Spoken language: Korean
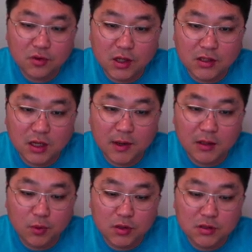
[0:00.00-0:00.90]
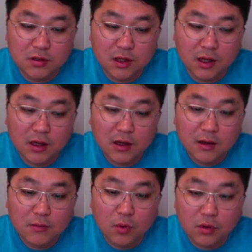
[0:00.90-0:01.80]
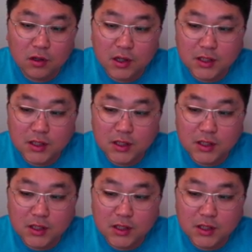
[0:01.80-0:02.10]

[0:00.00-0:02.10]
굉장히 많이 보시는데 몽클레어